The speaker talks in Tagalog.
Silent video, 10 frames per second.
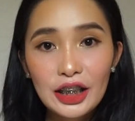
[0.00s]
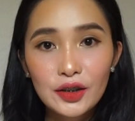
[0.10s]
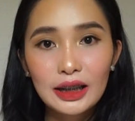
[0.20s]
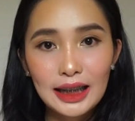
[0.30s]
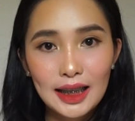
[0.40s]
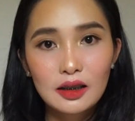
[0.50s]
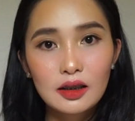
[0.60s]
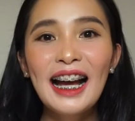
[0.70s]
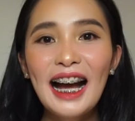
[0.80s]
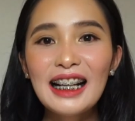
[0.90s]

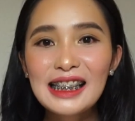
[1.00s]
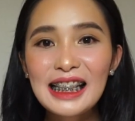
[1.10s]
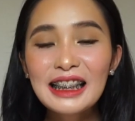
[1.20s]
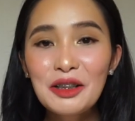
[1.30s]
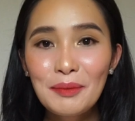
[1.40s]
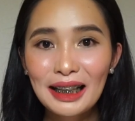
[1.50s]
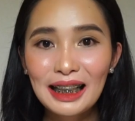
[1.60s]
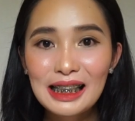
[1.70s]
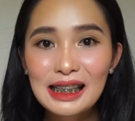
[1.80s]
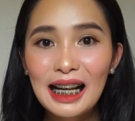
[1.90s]
irritants. Ang zinc naman
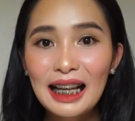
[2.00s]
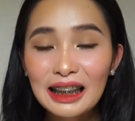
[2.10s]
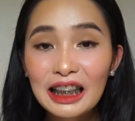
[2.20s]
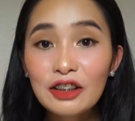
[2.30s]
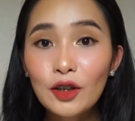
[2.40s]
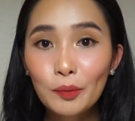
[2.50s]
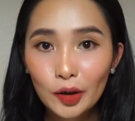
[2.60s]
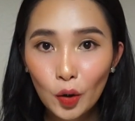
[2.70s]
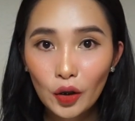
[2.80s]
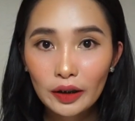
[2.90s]
ay isang
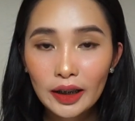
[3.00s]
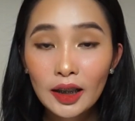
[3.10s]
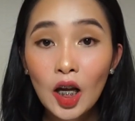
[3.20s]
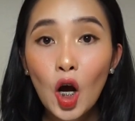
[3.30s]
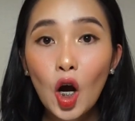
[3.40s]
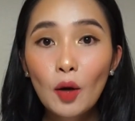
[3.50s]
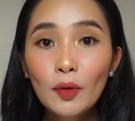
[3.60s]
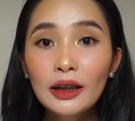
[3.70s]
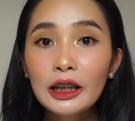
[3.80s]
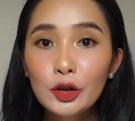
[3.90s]
anti-inflammatory
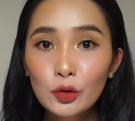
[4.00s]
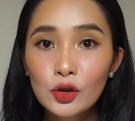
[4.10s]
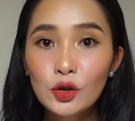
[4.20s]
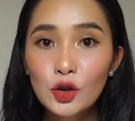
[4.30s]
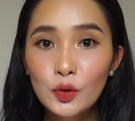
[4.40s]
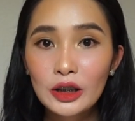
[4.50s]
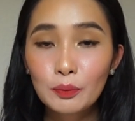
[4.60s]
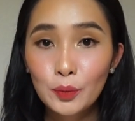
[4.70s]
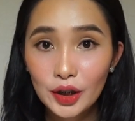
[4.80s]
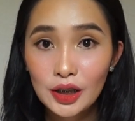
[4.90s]
commonly used to treat
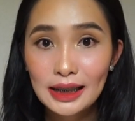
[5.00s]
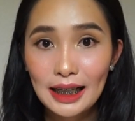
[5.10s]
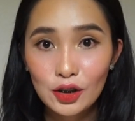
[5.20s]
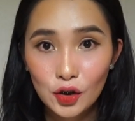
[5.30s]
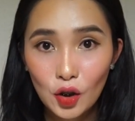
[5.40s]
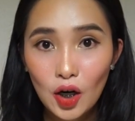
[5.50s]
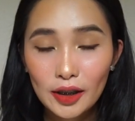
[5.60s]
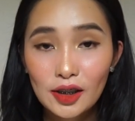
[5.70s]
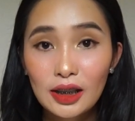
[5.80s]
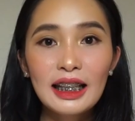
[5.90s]
burns and
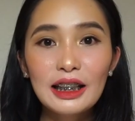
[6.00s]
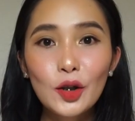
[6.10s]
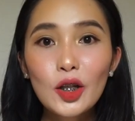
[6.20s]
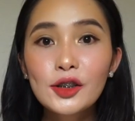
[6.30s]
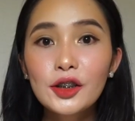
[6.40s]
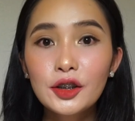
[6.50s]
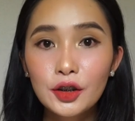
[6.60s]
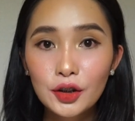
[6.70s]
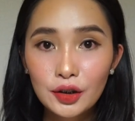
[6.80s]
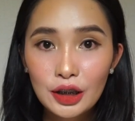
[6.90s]
scars. It also
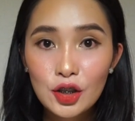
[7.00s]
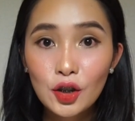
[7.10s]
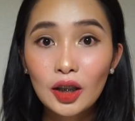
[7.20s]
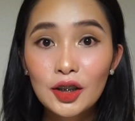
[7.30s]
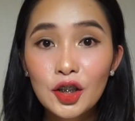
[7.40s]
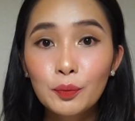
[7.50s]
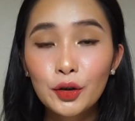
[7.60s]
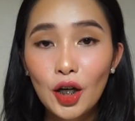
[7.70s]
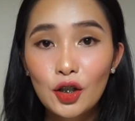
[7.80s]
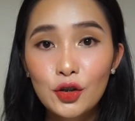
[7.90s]
encourage collagen
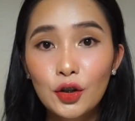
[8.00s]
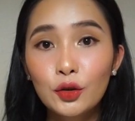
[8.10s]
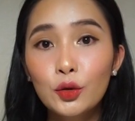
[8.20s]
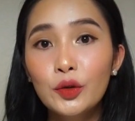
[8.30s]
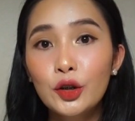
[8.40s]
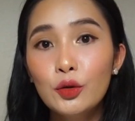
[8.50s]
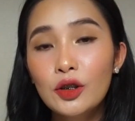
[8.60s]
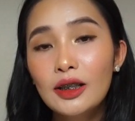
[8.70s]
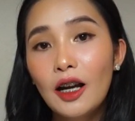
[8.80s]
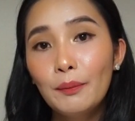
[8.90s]
production to
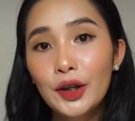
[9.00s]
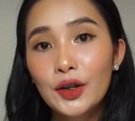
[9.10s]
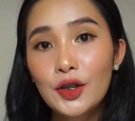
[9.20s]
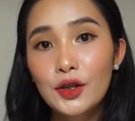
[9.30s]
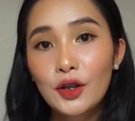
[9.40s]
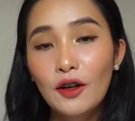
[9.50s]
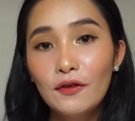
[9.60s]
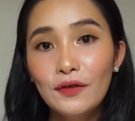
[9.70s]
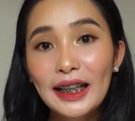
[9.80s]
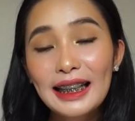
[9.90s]
reduce the appearance
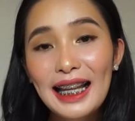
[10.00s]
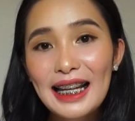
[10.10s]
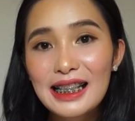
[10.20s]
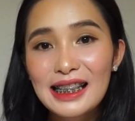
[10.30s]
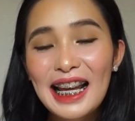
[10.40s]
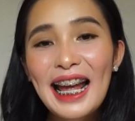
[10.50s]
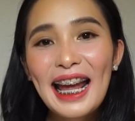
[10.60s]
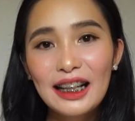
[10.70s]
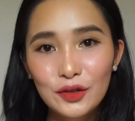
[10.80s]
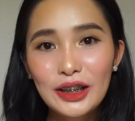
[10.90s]
of fine lines and